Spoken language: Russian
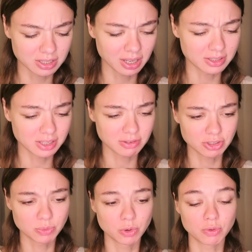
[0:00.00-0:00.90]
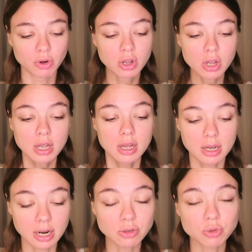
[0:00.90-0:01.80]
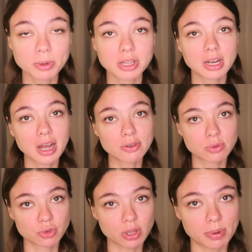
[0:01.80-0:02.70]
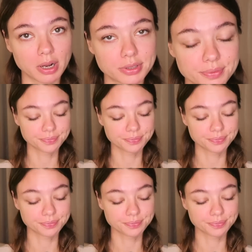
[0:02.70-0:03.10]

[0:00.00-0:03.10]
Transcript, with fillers: ладно, я возьму его. Раз уж предлагают, нужно брать.